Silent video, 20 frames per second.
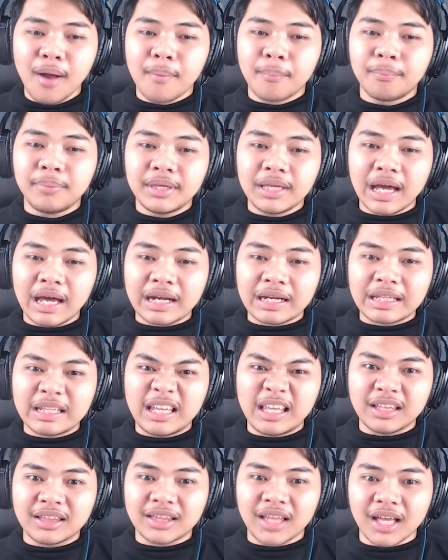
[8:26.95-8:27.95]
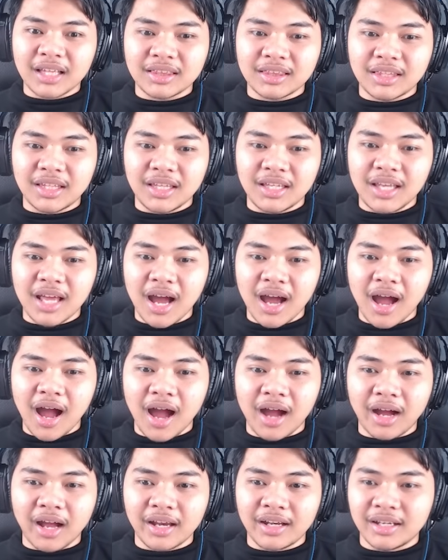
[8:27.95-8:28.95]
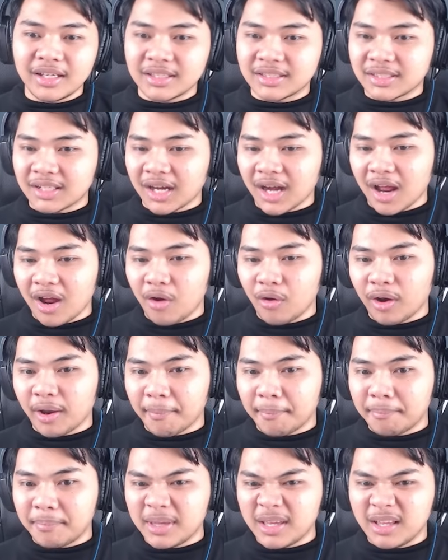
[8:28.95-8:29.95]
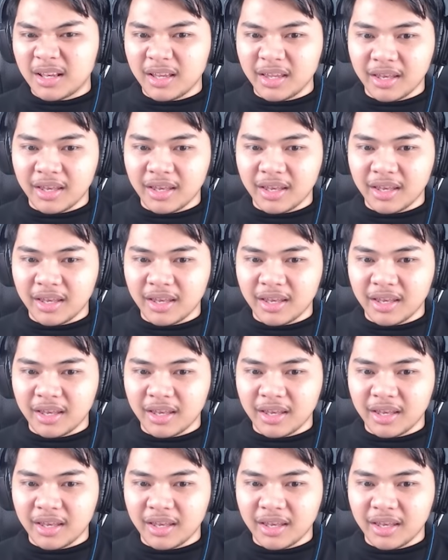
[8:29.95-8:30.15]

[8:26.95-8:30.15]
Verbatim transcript: Biar kita tidak akan diserang oleh piglin Oh